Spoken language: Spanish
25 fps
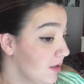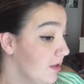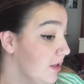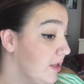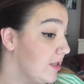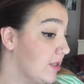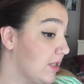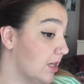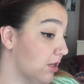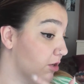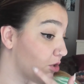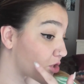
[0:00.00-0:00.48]

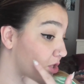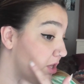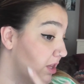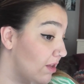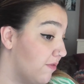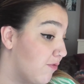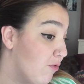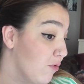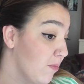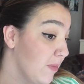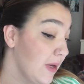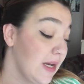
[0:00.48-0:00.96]
Es que no se
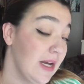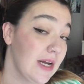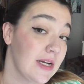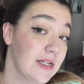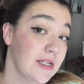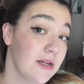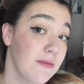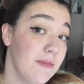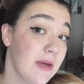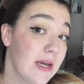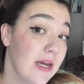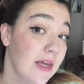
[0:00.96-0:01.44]
difumina,
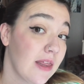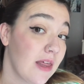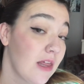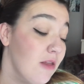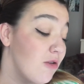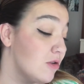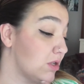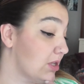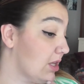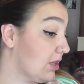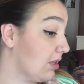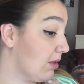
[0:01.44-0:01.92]
se me ha
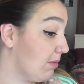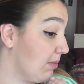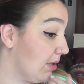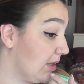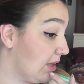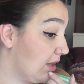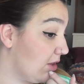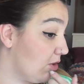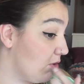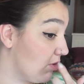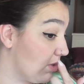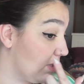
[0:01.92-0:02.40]
quedado
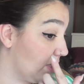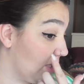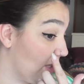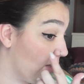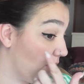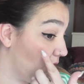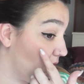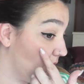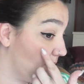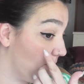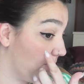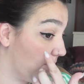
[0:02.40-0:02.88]
exactamente donde
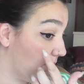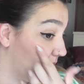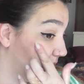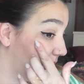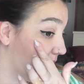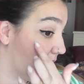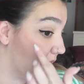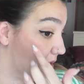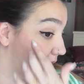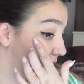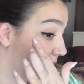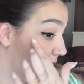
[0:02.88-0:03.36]
tengo,
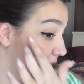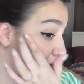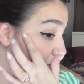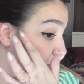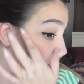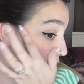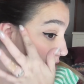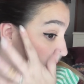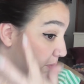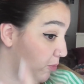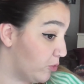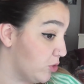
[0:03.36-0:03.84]
así,
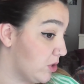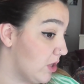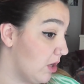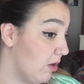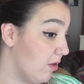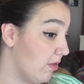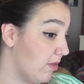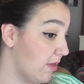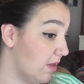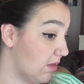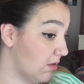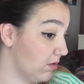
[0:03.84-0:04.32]
donde puse
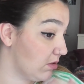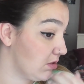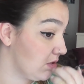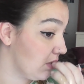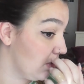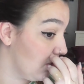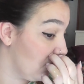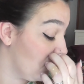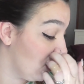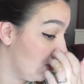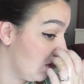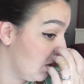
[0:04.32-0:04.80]
los dedos.
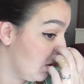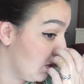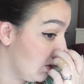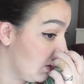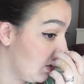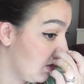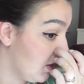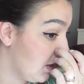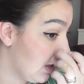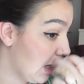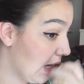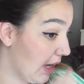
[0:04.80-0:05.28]

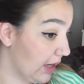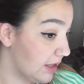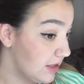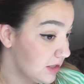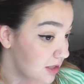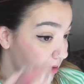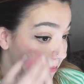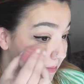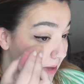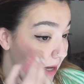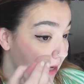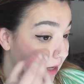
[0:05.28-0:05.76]
Ahí
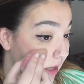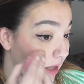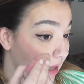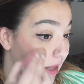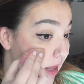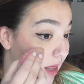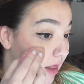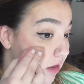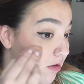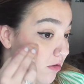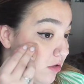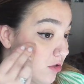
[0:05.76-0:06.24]
se me ha
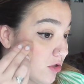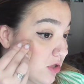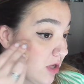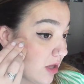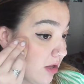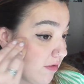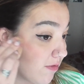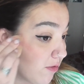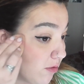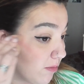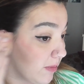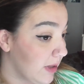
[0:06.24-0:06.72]
quedado, no se
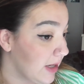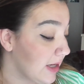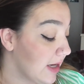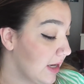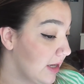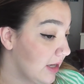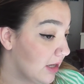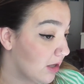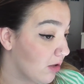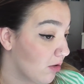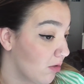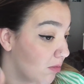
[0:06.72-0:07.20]
difumina
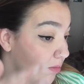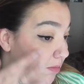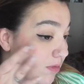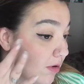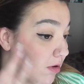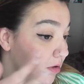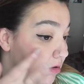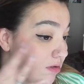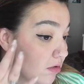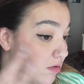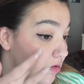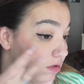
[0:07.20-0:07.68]
ni con
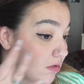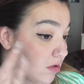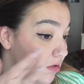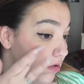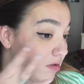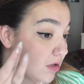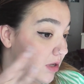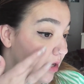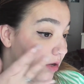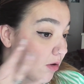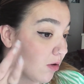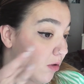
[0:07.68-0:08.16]
bro,
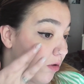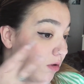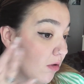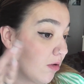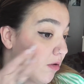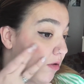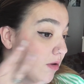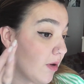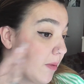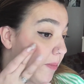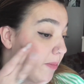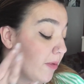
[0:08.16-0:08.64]
ni
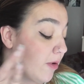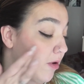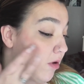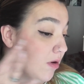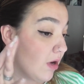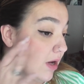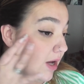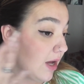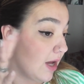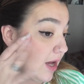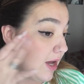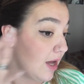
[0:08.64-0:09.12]
con
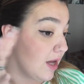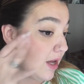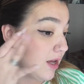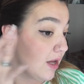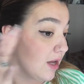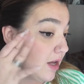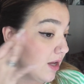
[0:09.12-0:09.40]
esponja,